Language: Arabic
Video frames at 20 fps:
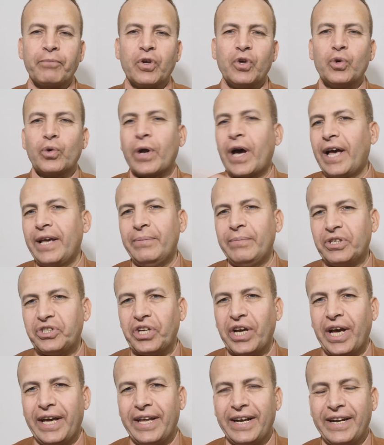يراعي
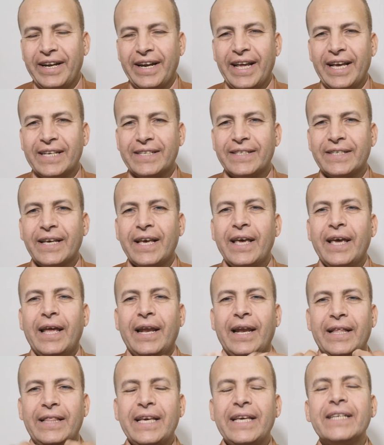مشاعر الناس
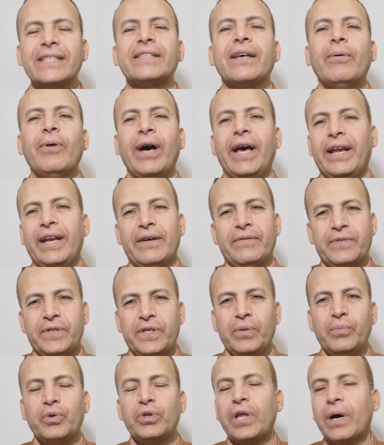لديه سواء
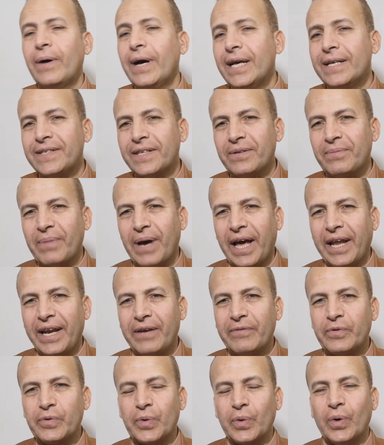نفسي متوازن مع
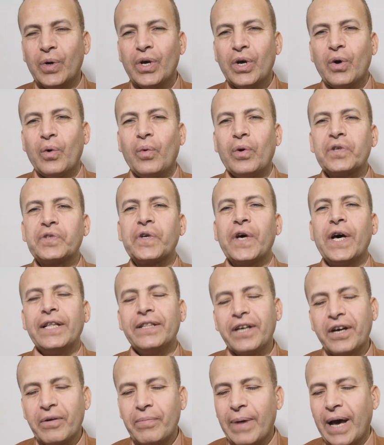نفسه
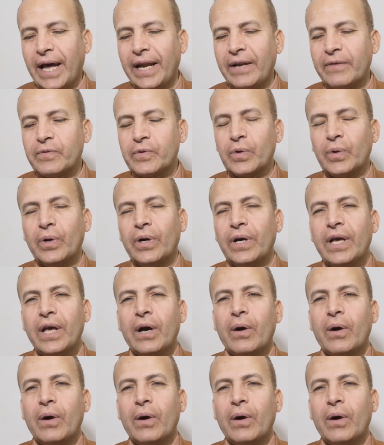وصادق مع نفسه